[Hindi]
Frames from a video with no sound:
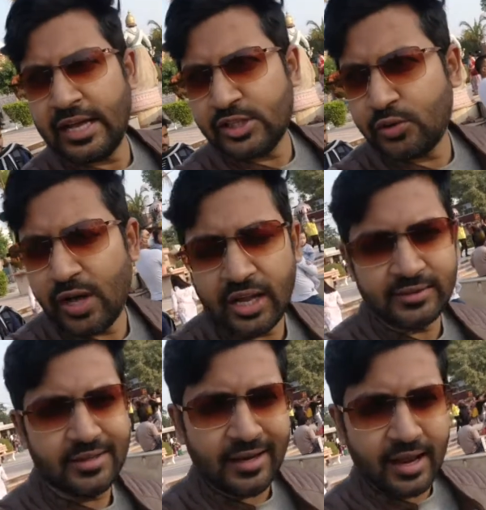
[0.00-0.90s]
गाइस तो
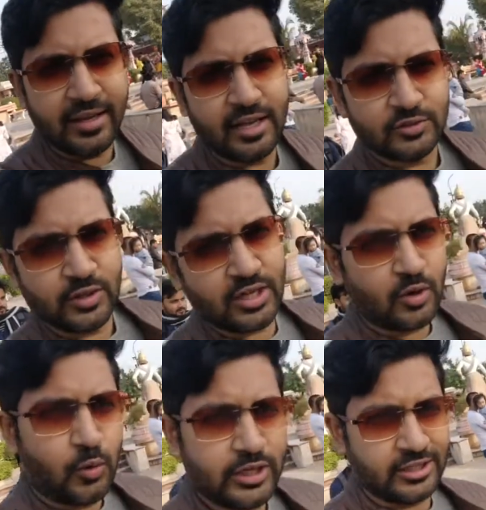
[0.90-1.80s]
अंदर आने का जो है ना
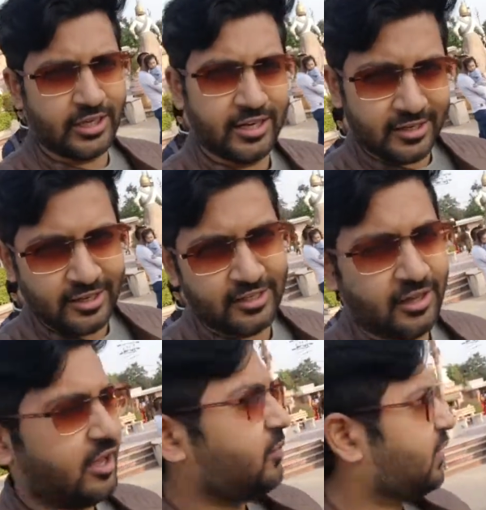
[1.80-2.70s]
कोई टिकट नहीं
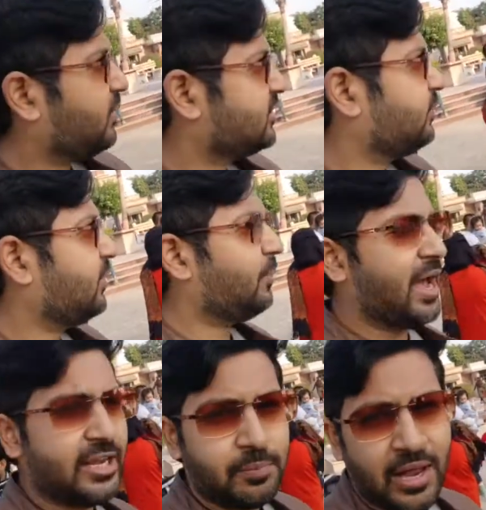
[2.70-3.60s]
था यहाँ पे बस हमने
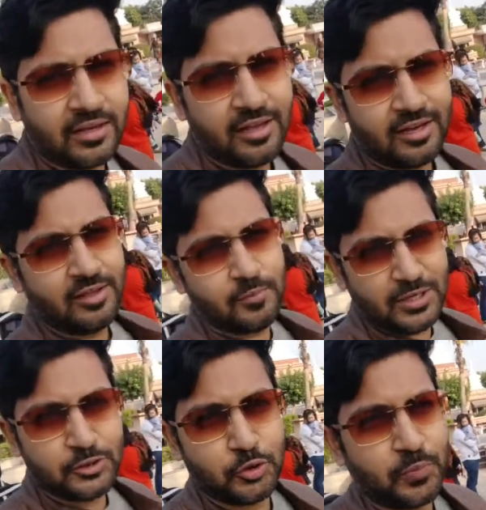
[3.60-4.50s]
बाइक पार्क करी है
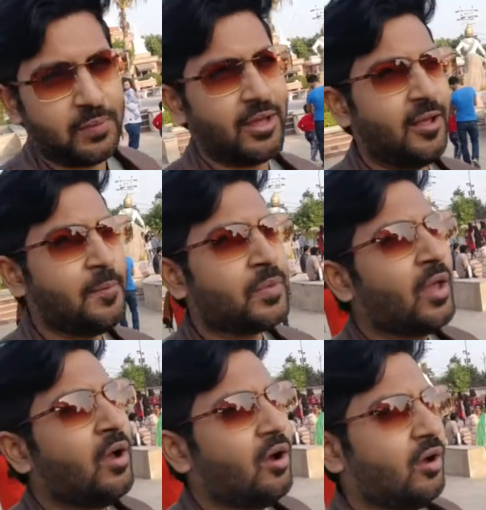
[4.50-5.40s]
बीस रुपये में
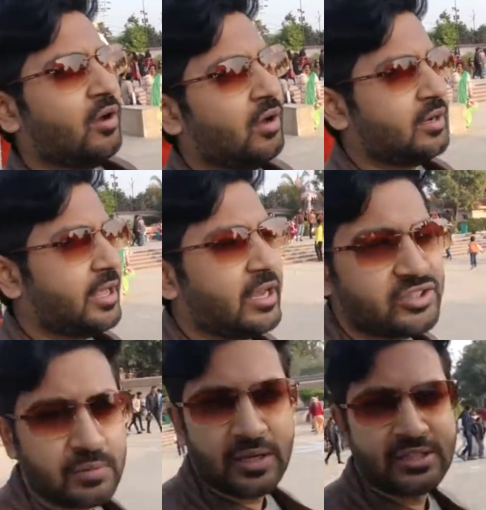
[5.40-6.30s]
और ये
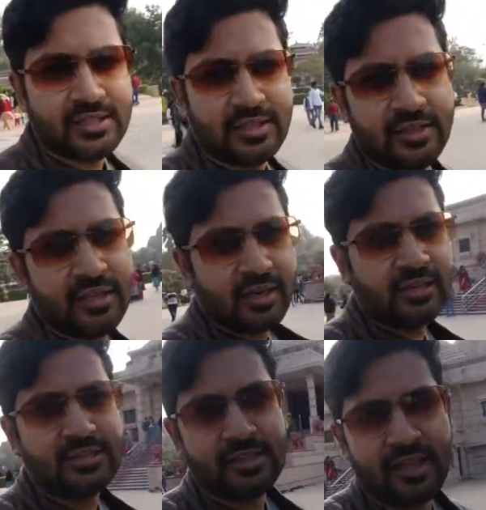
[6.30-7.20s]
आश्रम अच्छा सा दिख रहा
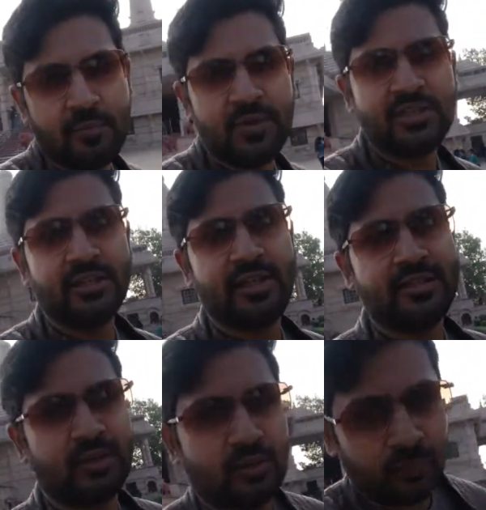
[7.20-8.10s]
है जैसा कि आप पीछे
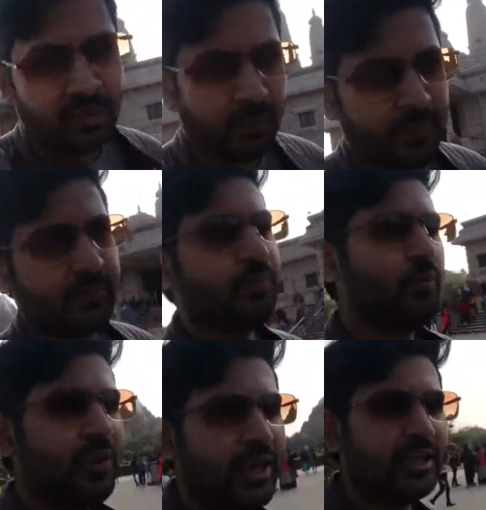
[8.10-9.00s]
देख सकते हो अभी अपन
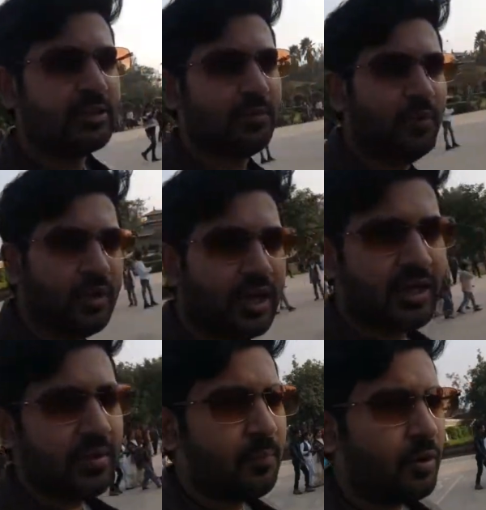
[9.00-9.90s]
पूरा ही एक्सप्लोर
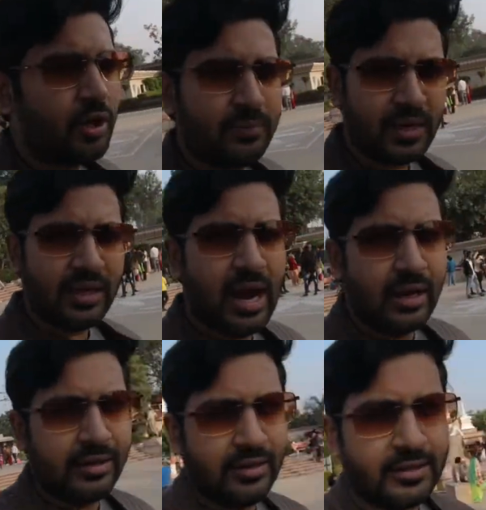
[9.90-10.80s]
करेंगे बहुत बड़ा
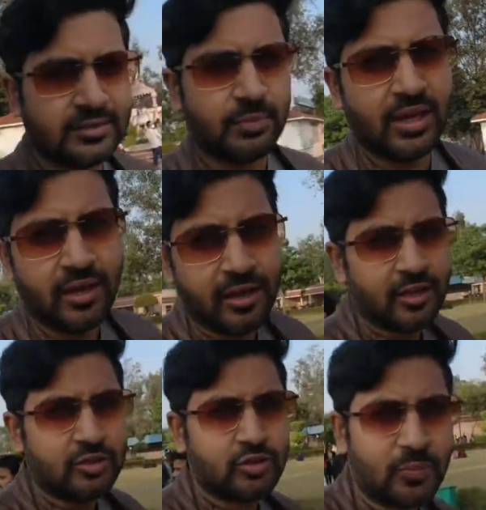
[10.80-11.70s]
गार्डन है इसमें
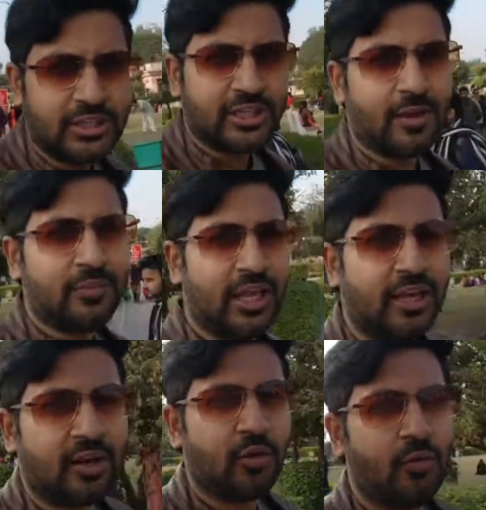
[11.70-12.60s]
जो पीछे आप
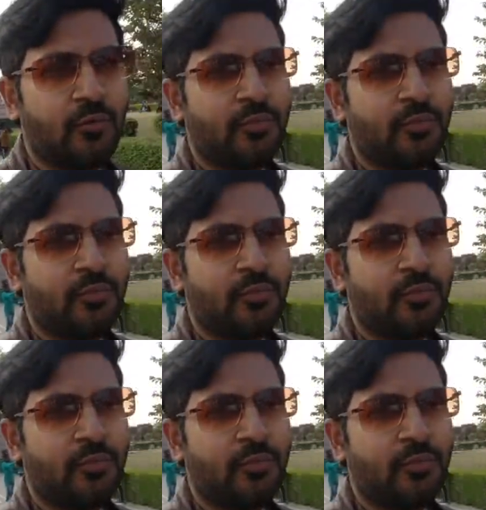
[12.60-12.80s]
देख रहे हो